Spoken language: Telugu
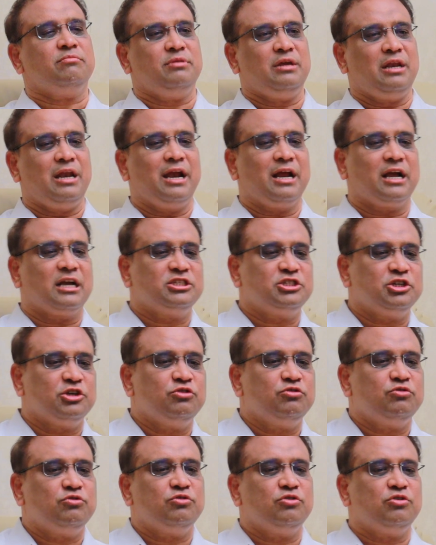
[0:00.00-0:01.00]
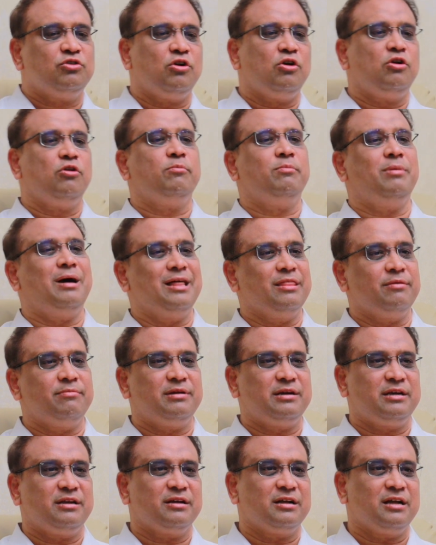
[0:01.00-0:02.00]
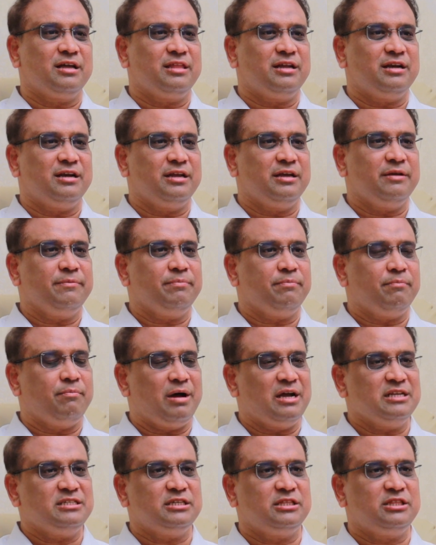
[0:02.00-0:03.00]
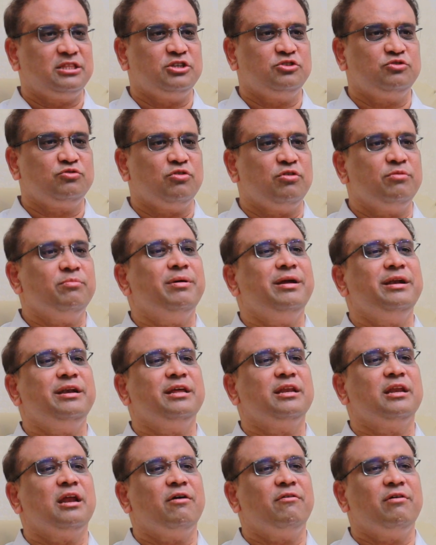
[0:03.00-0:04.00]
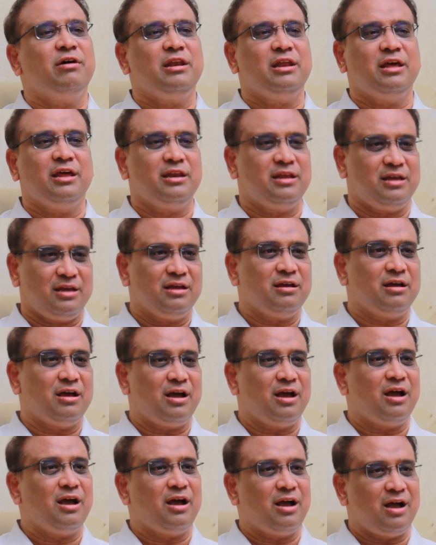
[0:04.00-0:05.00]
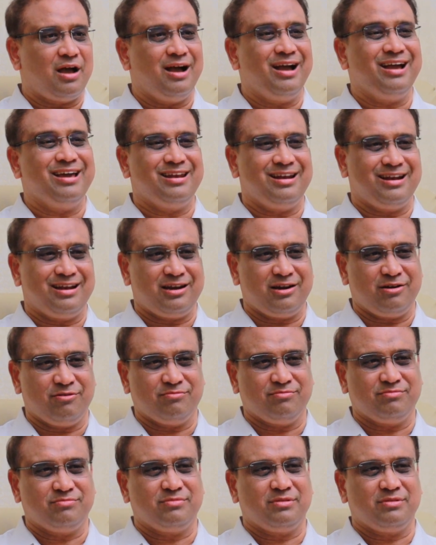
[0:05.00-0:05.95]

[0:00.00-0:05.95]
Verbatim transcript: మీలాగా చదువుకున్న వాళ్ళు బాధపడటం కదండి బాధ్యత తీసుకొని బయటికి రావాలి అని ఆయన అనడం